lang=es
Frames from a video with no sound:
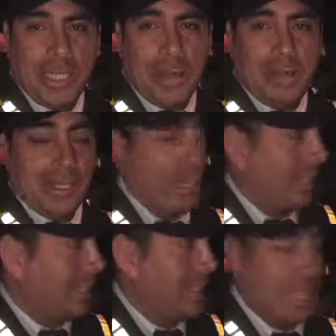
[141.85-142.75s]
en la parte de
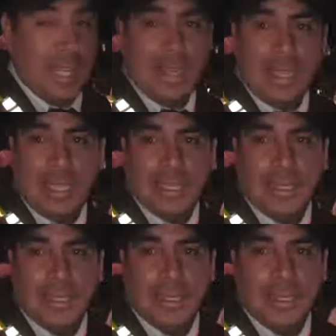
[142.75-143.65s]
atrás de la llanta
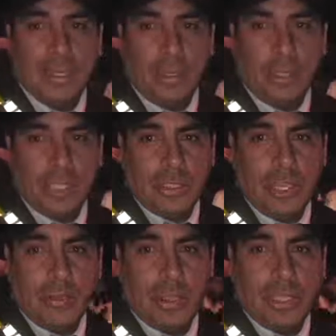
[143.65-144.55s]
y ocasiona
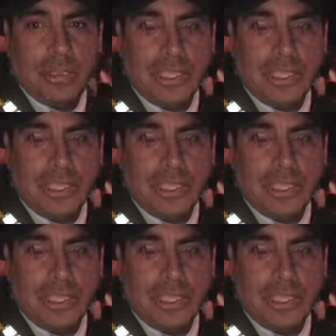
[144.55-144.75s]
la muerte del